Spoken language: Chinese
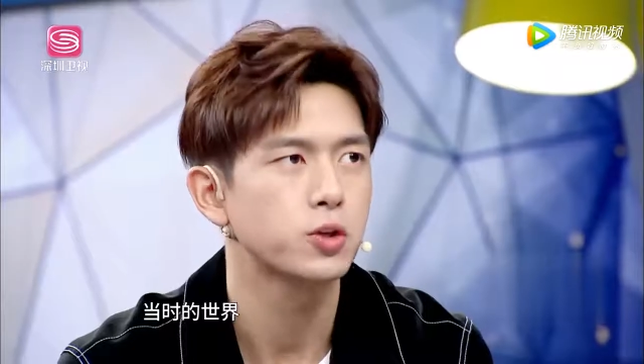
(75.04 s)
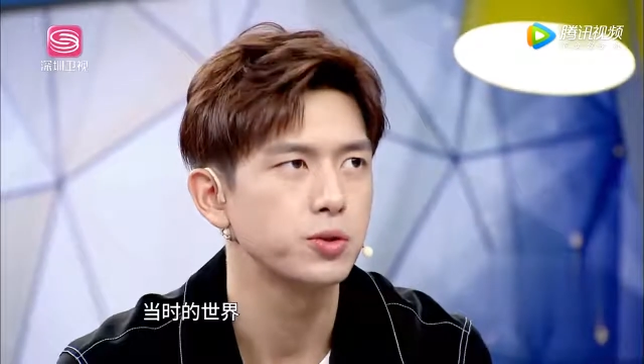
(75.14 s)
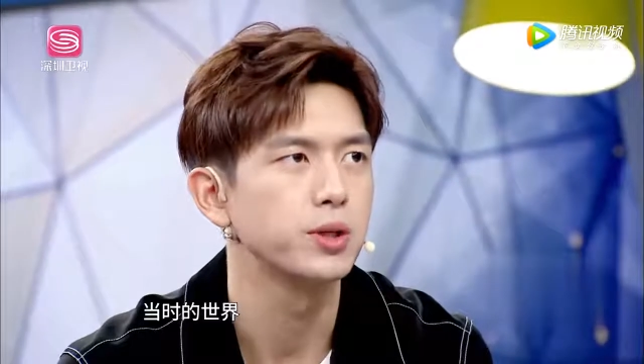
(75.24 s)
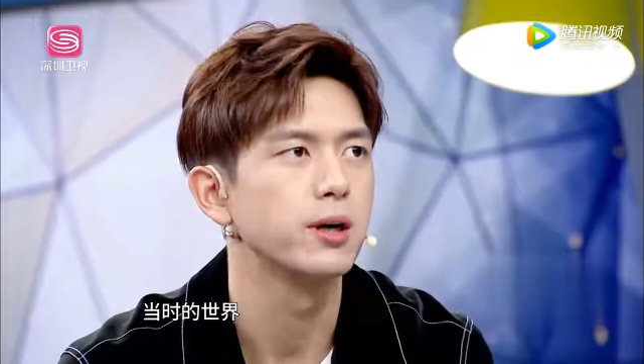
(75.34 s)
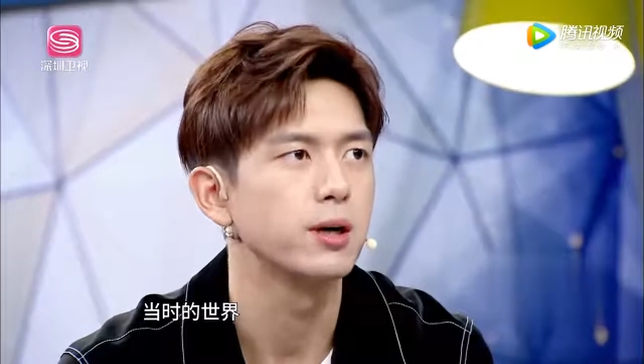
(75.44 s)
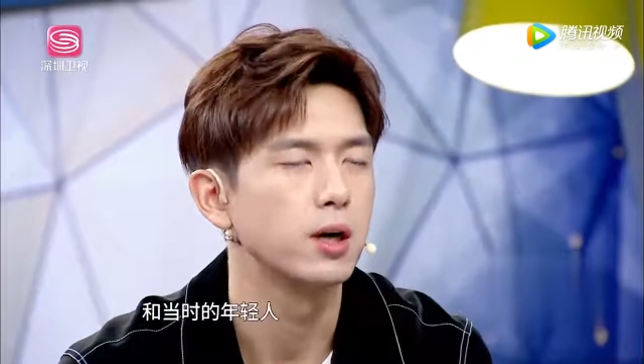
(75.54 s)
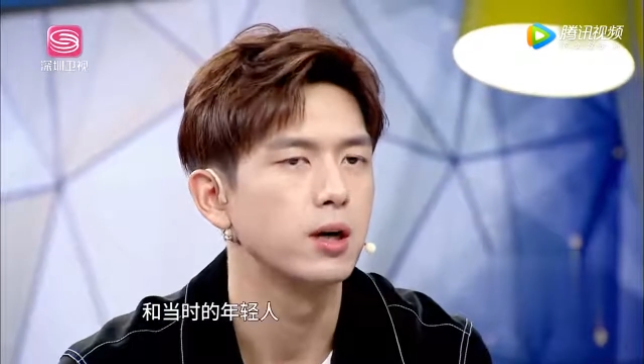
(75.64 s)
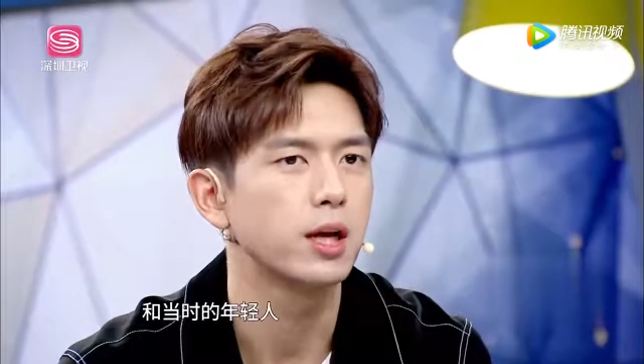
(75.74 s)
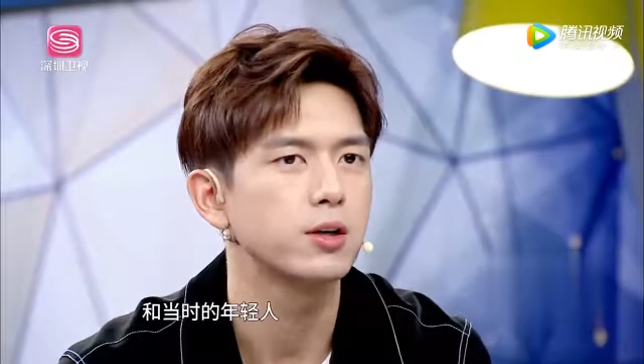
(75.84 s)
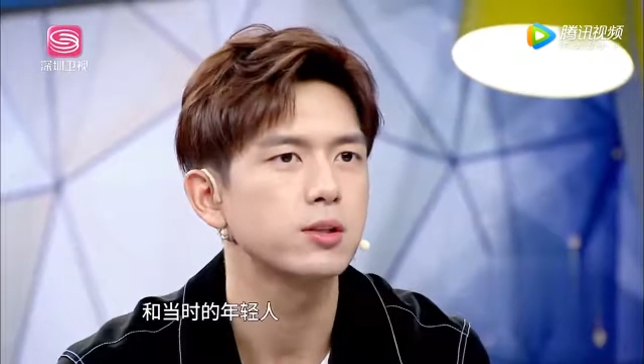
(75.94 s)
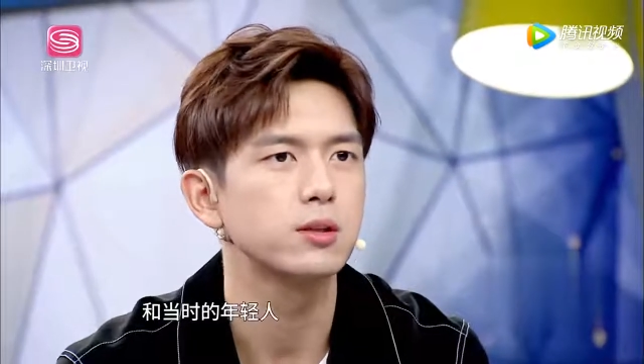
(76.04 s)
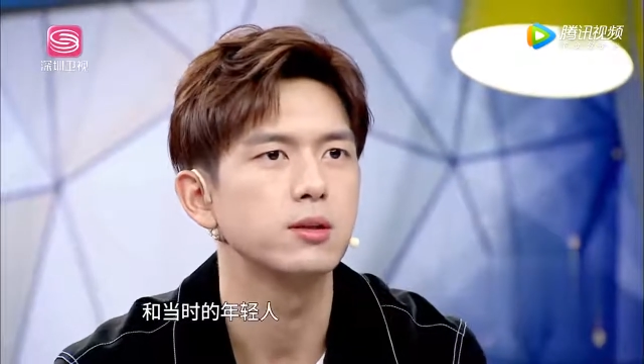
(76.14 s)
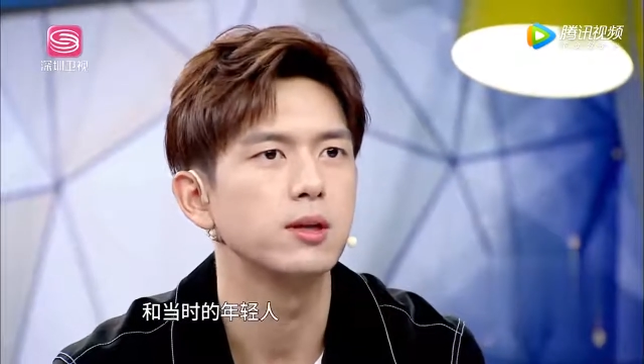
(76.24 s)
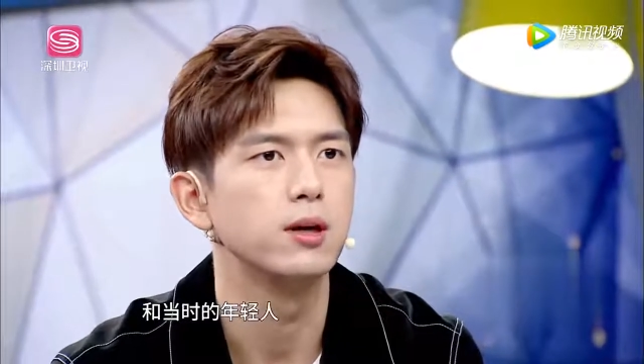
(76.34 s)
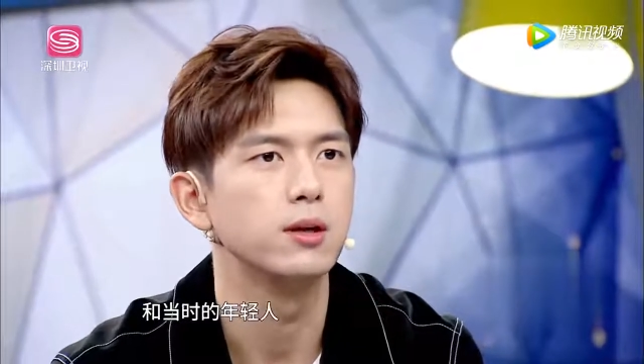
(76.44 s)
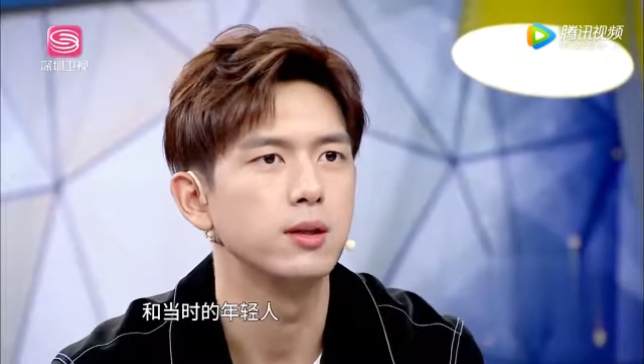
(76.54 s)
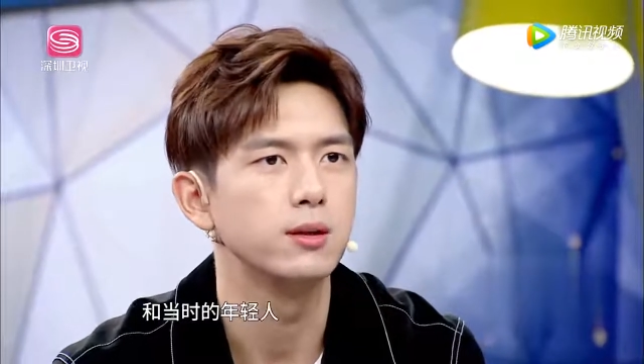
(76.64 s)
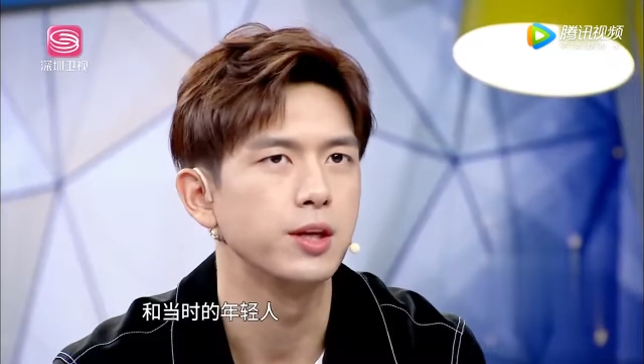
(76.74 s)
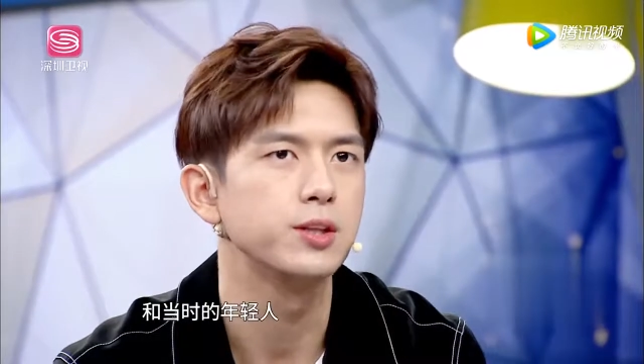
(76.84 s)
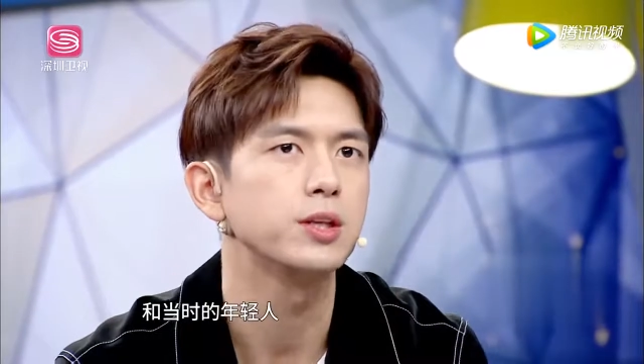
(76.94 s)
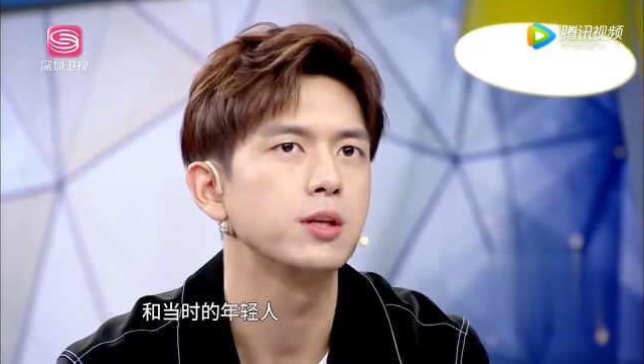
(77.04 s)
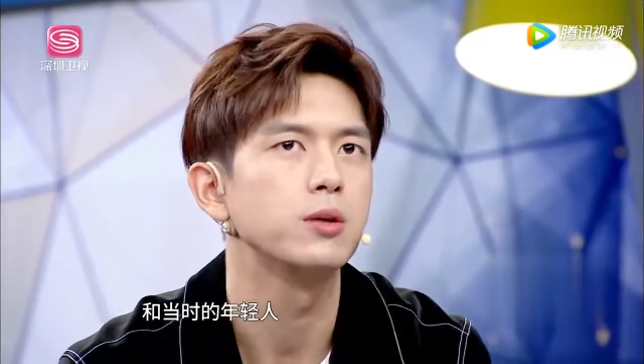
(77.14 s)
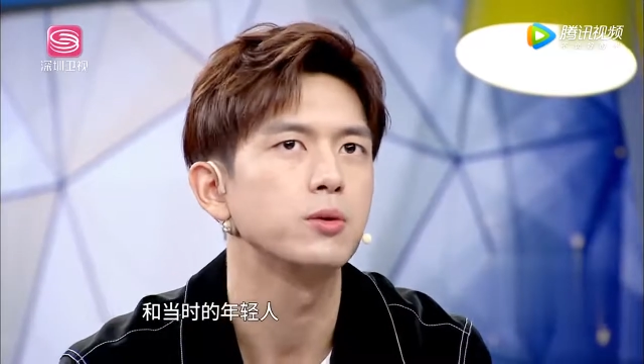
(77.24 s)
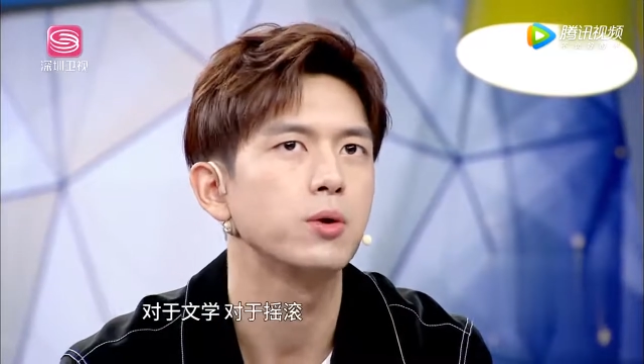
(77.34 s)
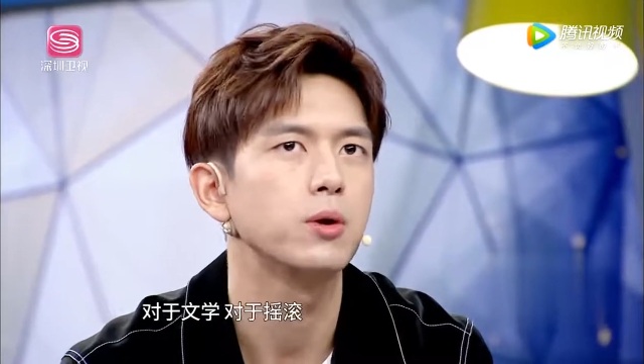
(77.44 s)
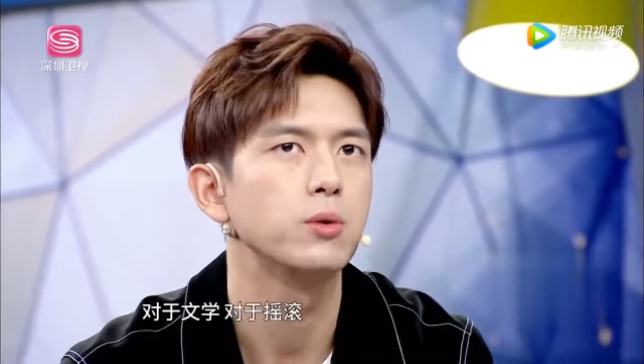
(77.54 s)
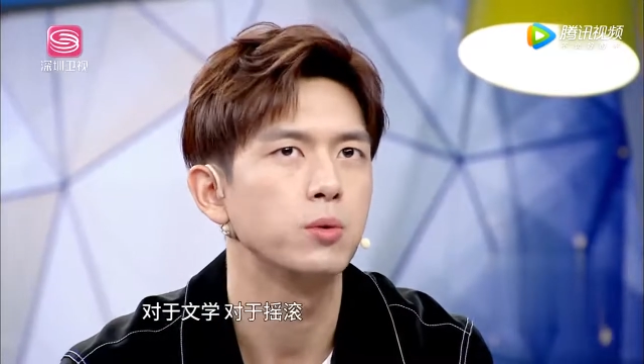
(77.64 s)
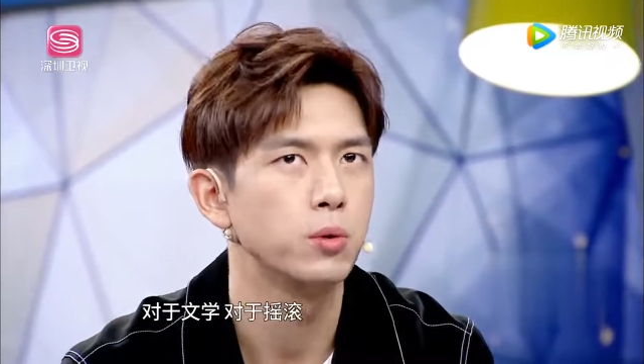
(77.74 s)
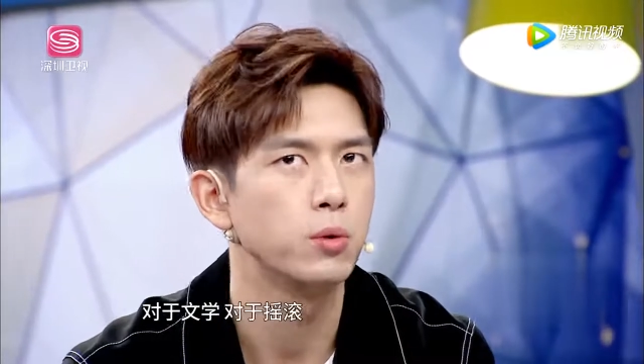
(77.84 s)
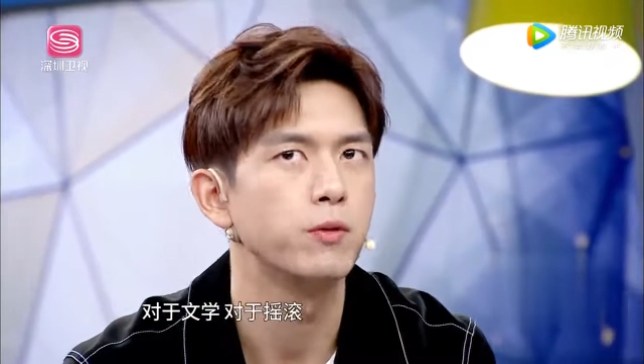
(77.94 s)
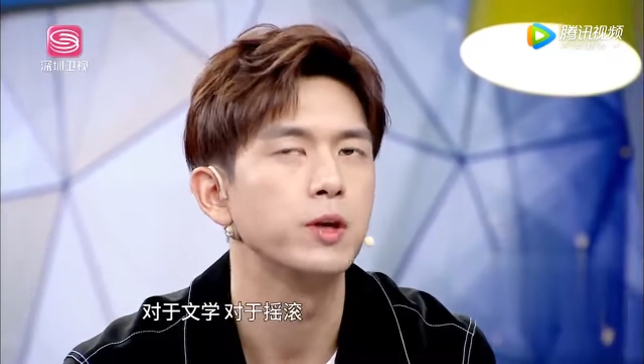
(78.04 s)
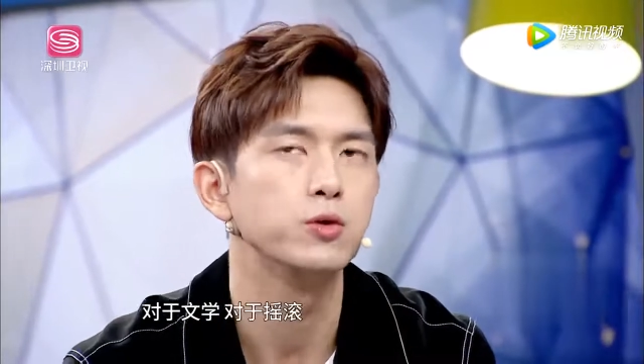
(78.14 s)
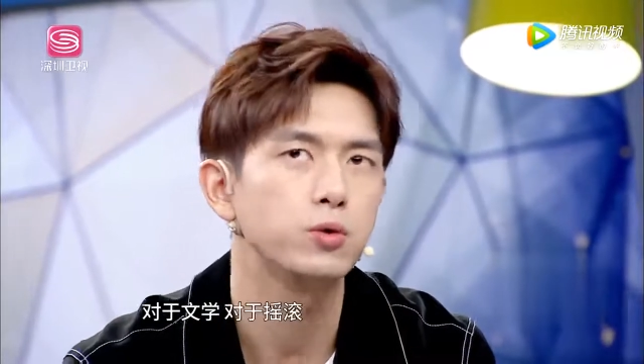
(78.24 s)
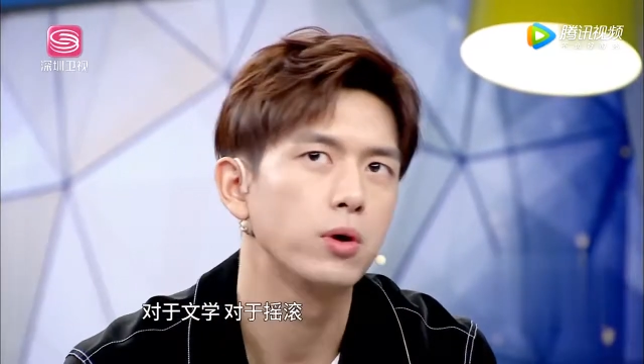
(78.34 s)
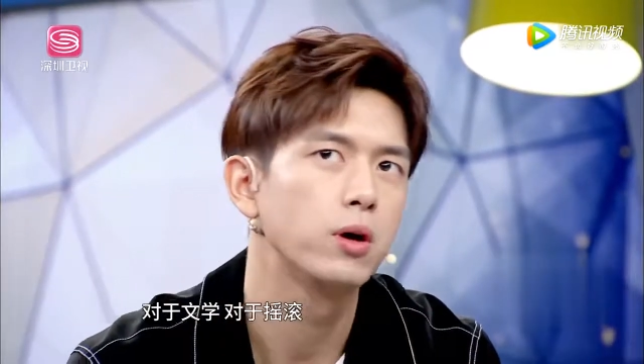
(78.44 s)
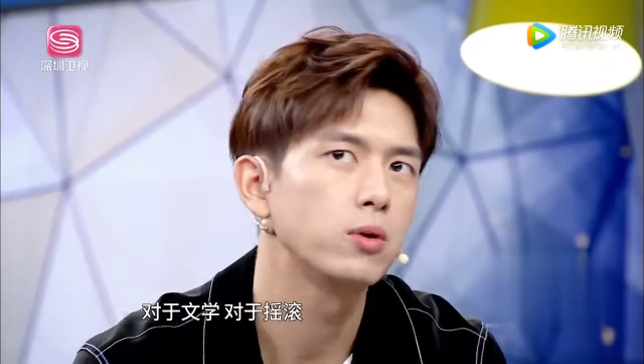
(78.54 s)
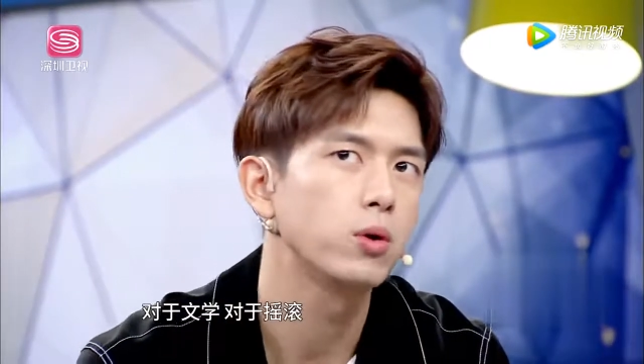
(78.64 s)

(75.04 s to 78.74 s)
世界和当时的年轻人对于文学、